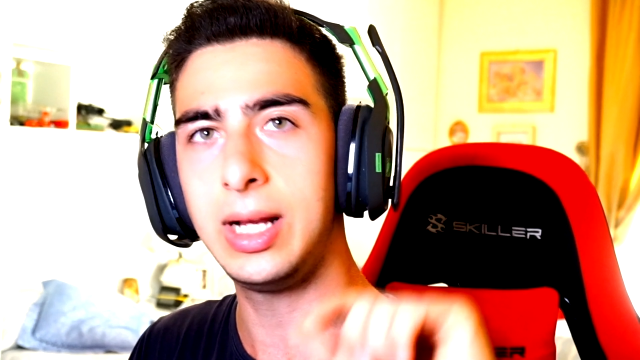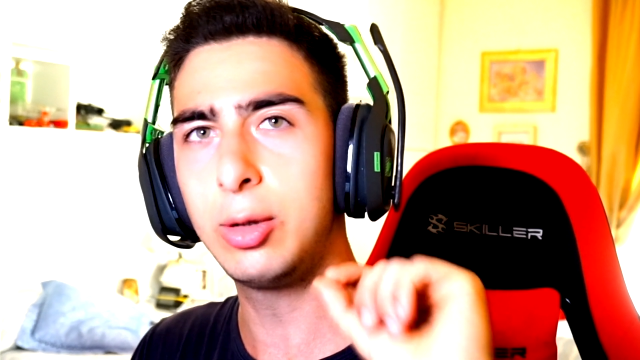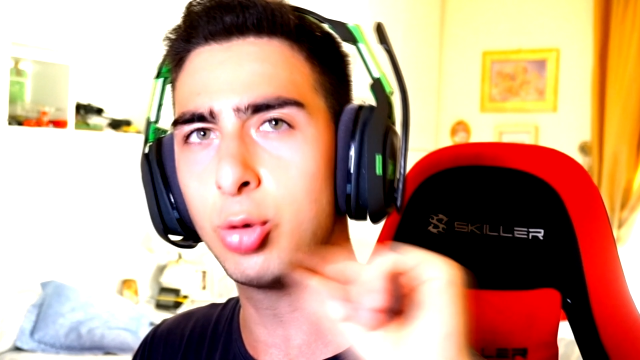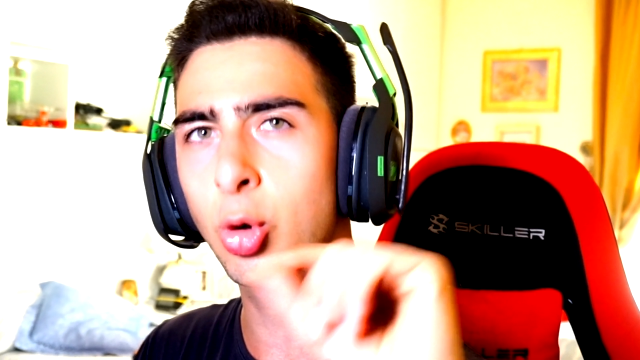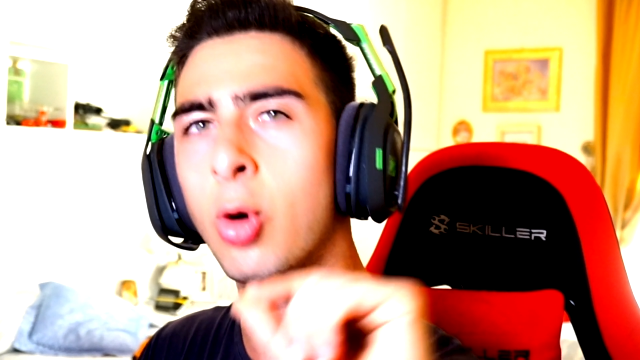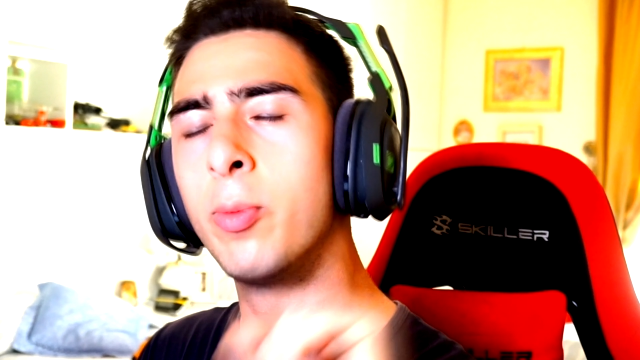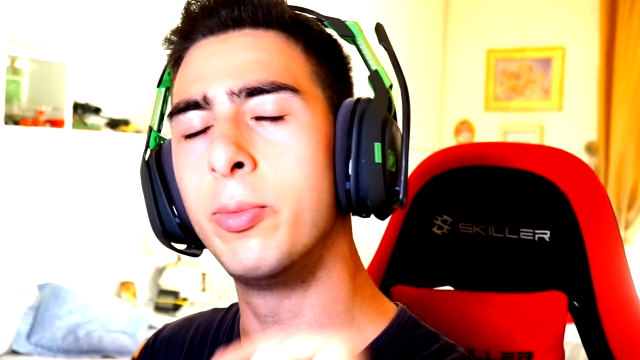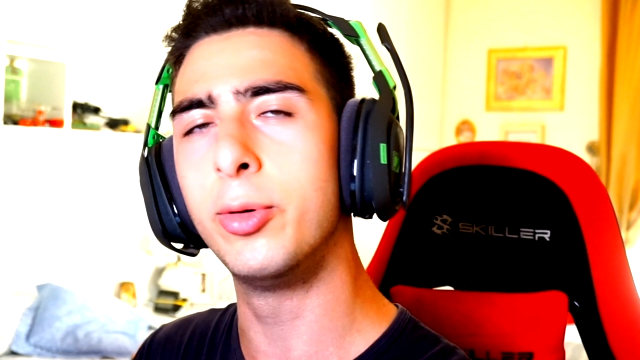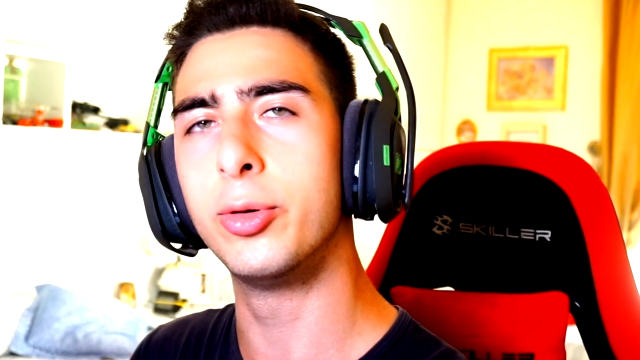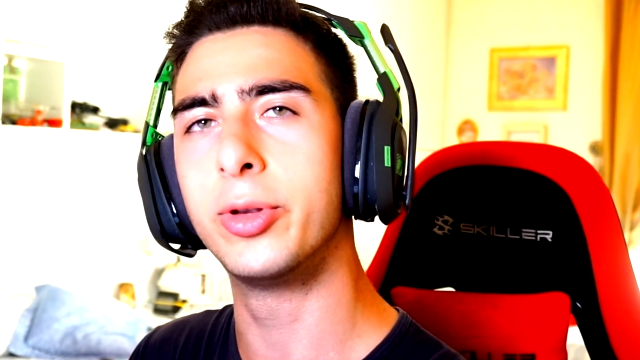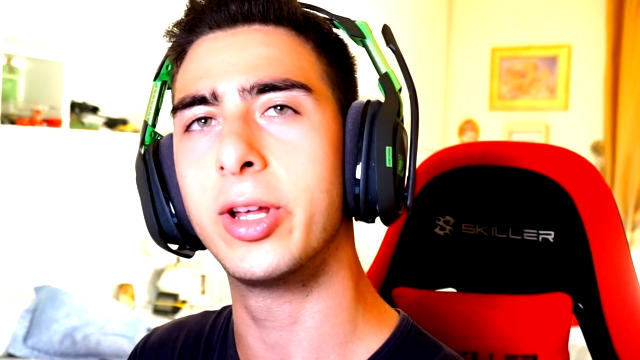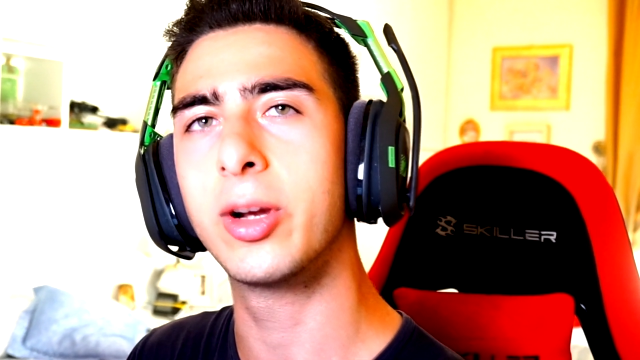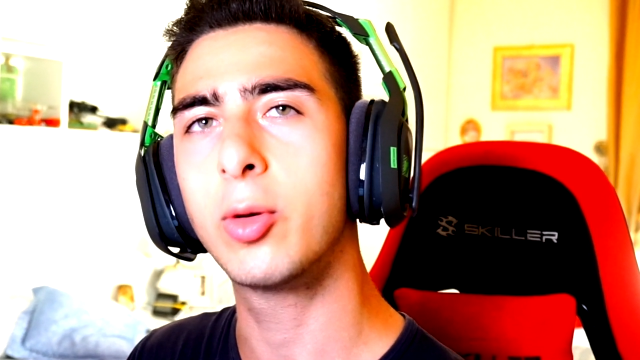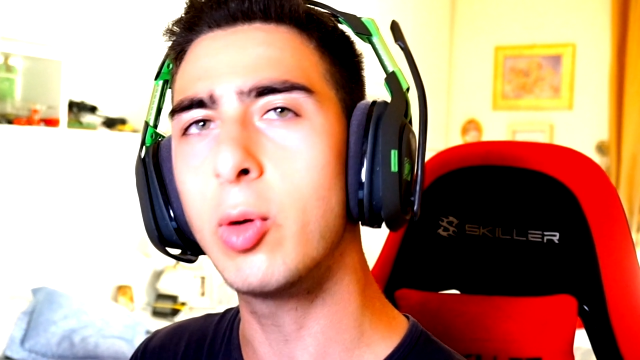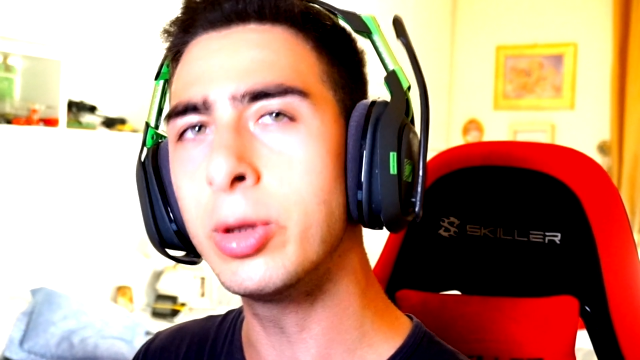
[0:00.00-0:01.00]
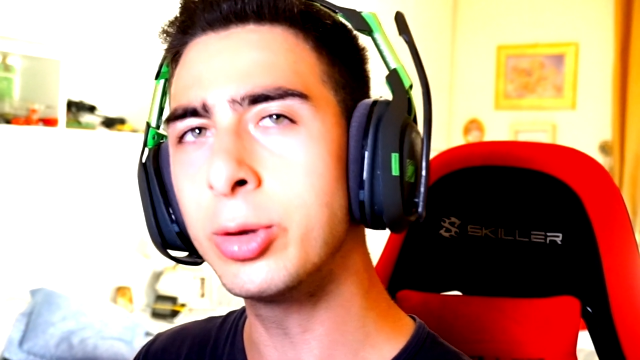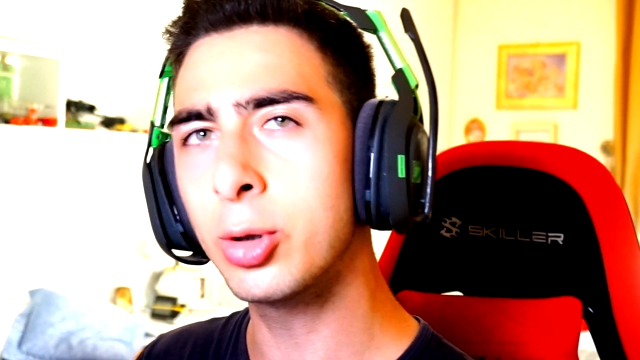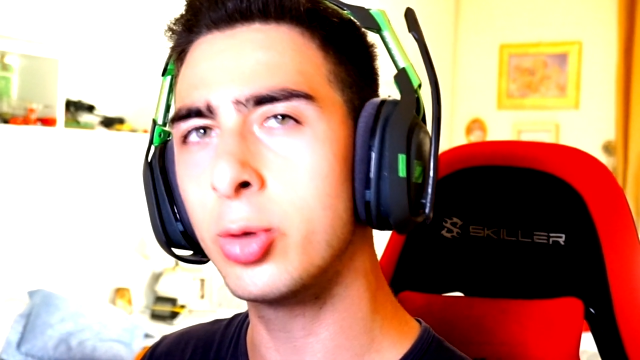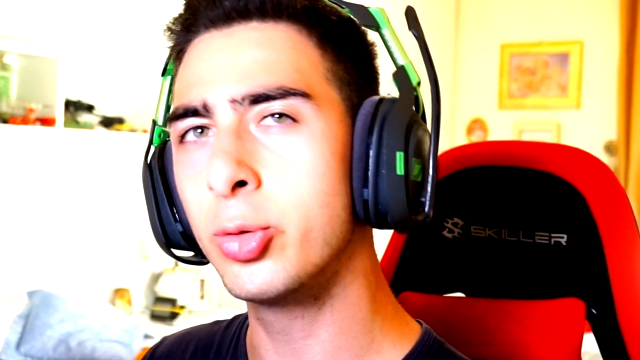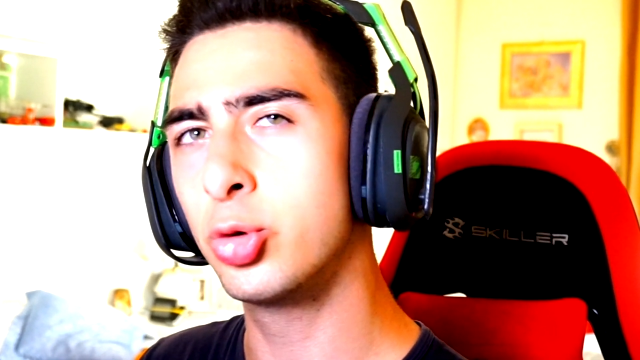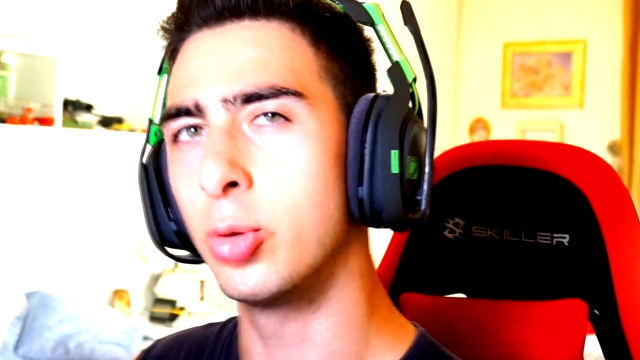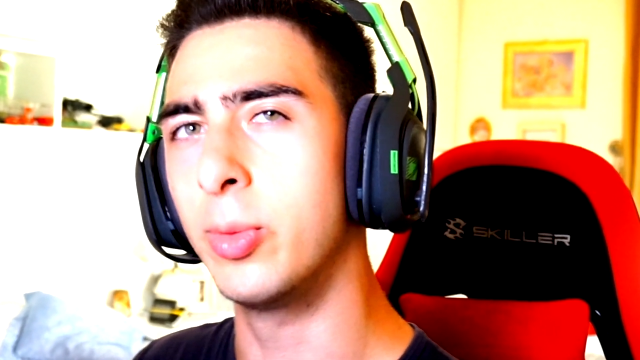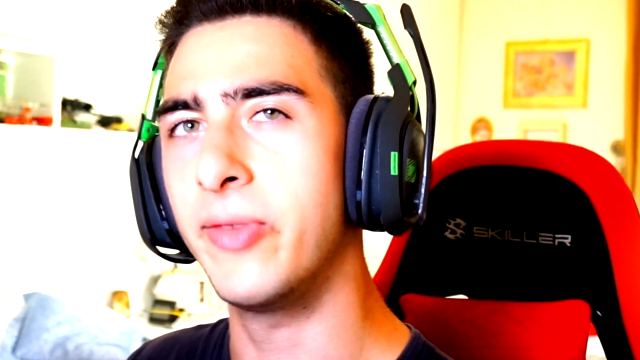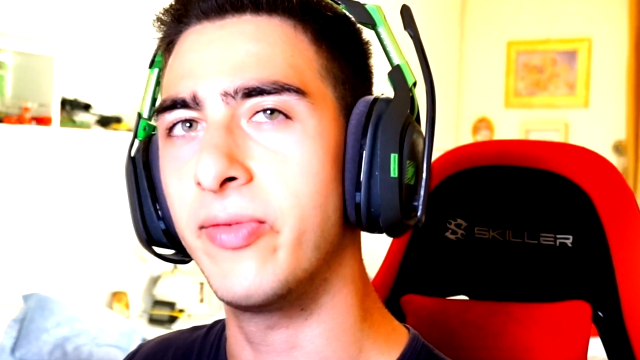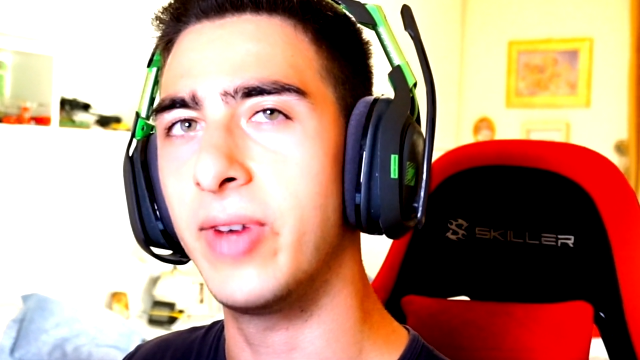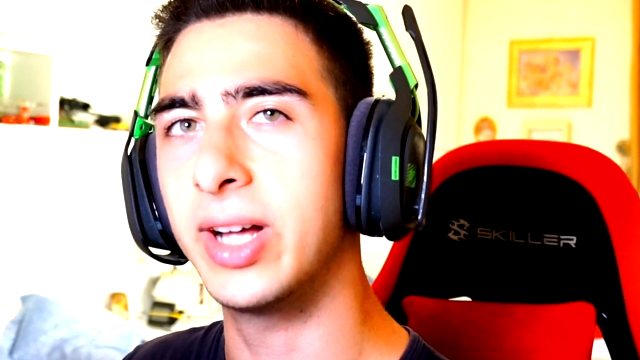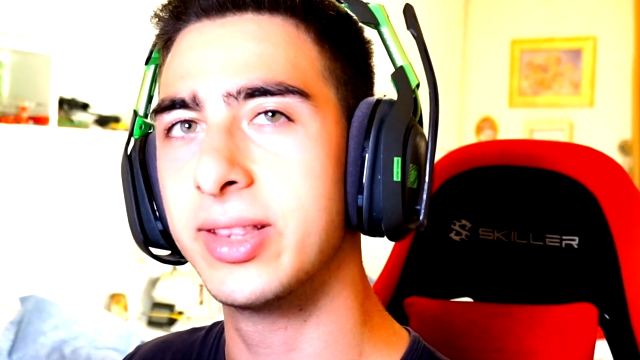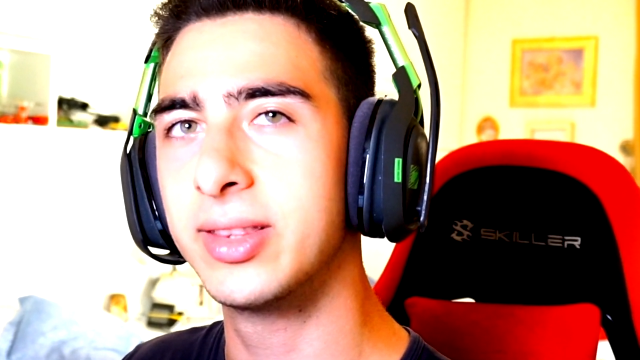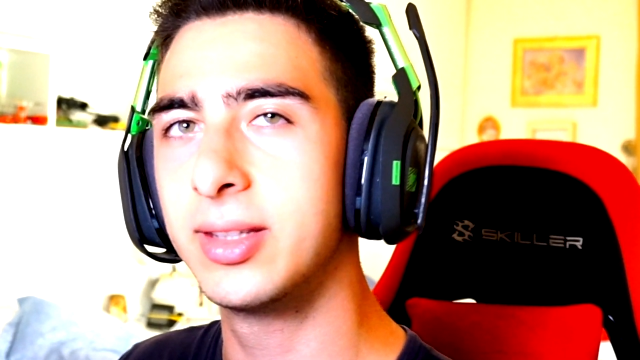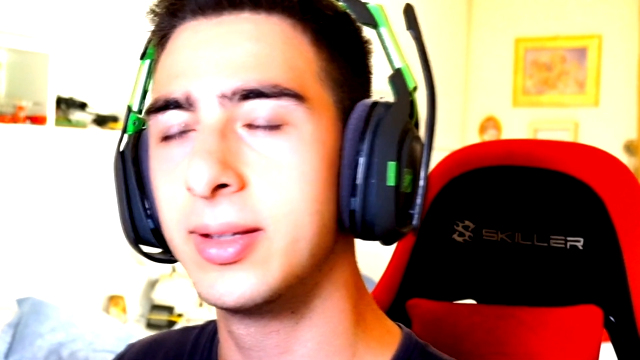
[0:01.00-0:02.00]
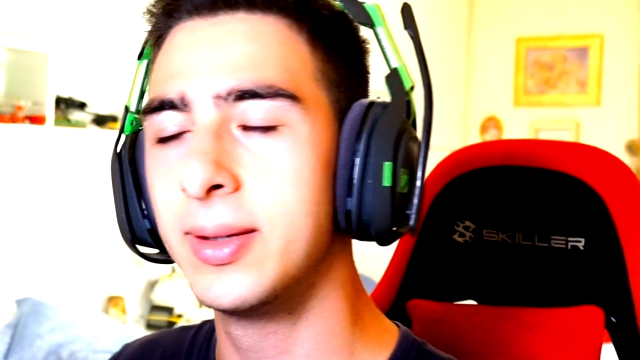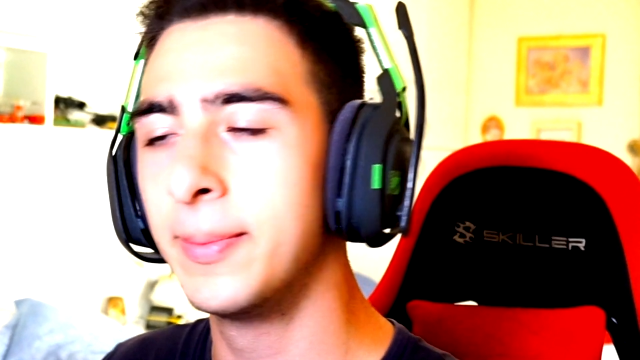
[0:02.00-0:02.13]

Il tuo computer quanto consuma in watt?